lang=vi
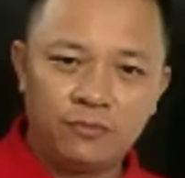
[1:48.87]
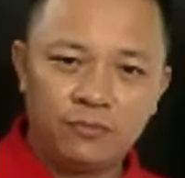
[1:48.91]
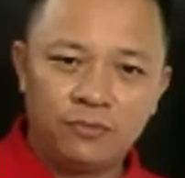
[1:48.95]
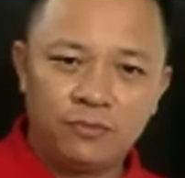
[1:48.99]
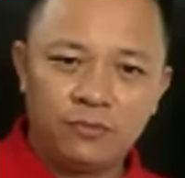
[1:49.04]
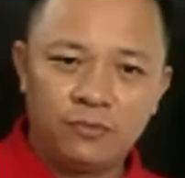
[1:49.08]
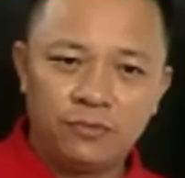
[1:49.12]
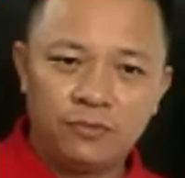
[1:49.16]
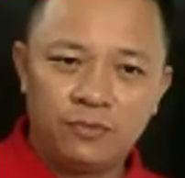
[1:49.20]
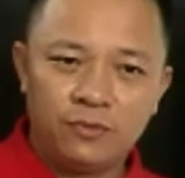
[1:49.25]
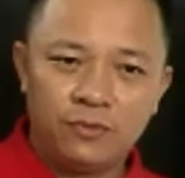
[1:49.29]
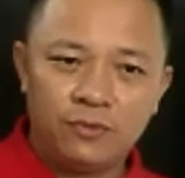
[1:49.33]

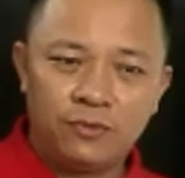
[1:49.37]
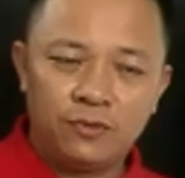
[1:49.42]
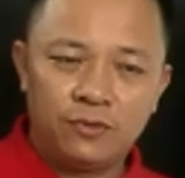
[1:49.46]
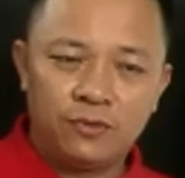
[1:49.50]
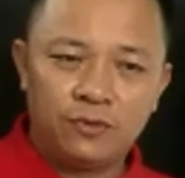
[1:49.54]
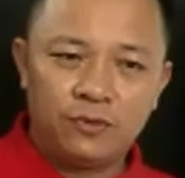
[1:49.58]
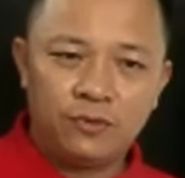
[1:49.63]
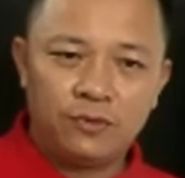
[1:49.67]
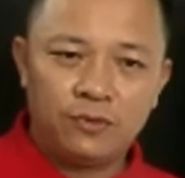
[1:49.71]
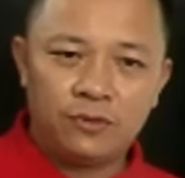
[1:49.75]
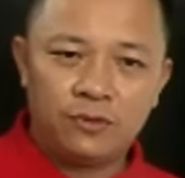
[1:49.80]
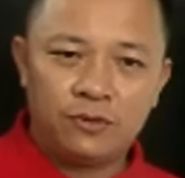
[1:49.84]
Không.
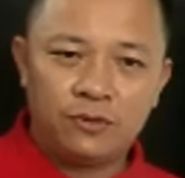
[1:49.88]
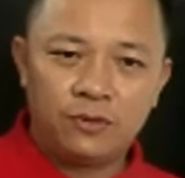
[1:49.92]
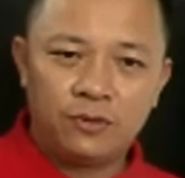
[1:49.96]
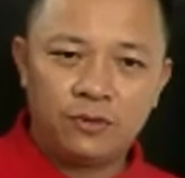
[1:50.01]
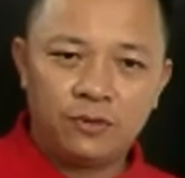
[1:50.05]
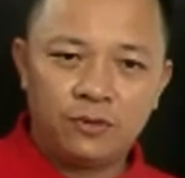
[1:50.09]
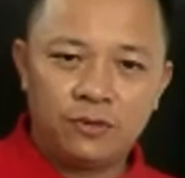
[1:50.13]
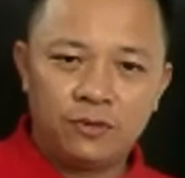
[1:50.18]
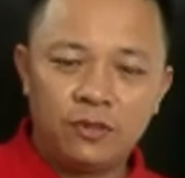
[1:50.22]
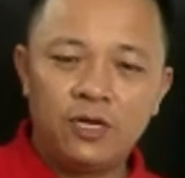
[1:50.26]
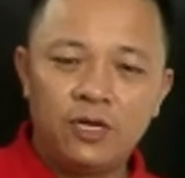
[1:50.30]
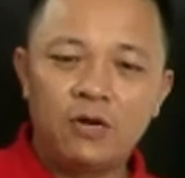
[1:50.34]

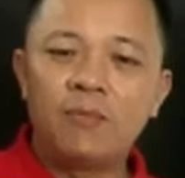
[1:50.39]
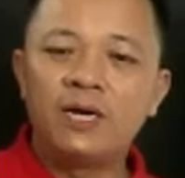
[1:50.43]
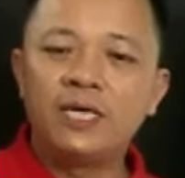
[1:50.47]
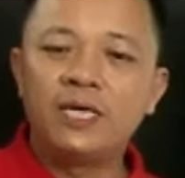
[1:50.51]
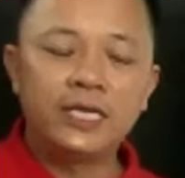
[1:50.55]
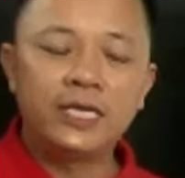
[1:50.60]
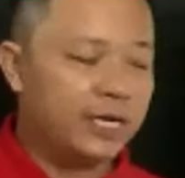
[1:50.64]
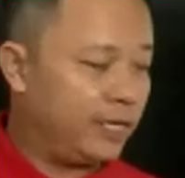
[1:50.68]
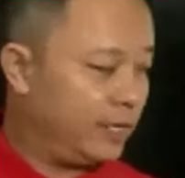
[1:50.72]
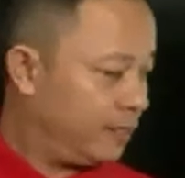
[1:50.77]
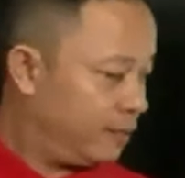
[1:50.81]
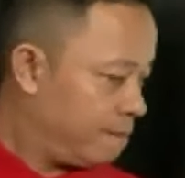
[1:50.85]
Được mấy
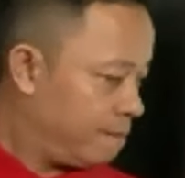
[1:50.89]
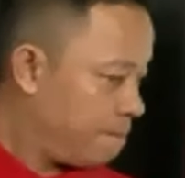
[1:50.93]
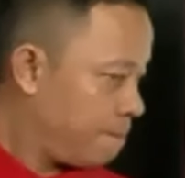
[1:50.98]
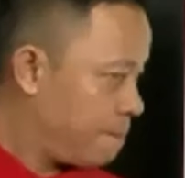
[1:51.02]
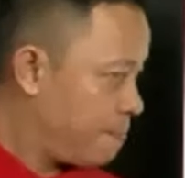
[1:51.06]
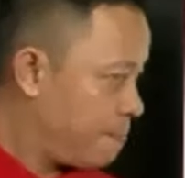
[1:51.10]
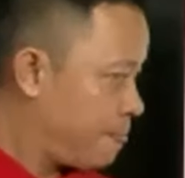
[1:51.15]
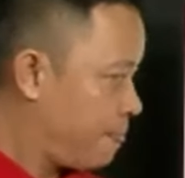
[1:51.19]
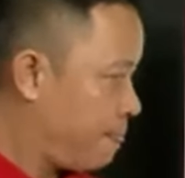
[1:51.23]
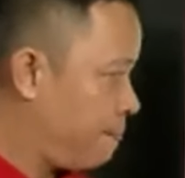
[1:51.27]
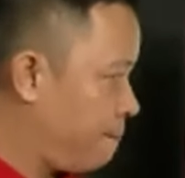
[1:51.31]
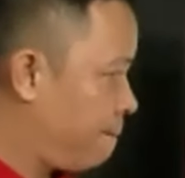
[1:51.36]
tỷ?
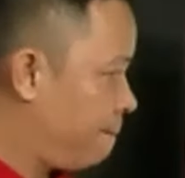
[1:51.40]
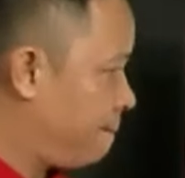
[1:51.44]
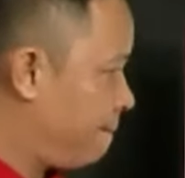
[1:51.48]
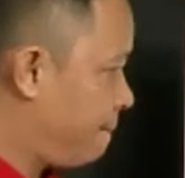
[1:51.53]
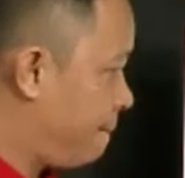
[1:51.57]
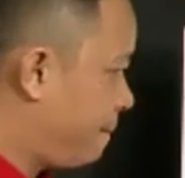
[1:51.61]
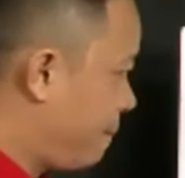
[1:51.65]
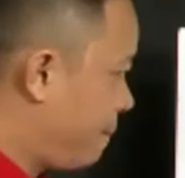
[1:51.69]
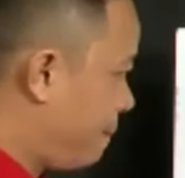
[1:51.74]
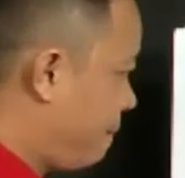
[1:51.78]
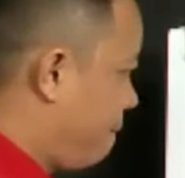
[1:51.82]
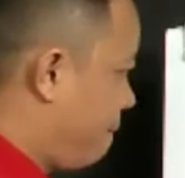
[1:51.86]

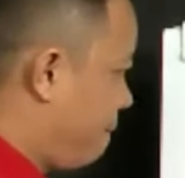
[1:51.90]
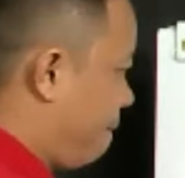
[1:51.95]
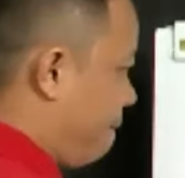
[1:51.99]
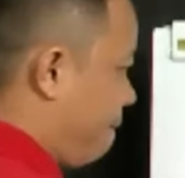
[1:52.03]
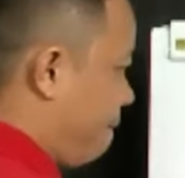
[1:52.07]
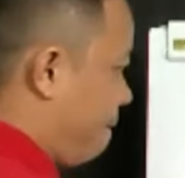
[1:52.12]
đâu đó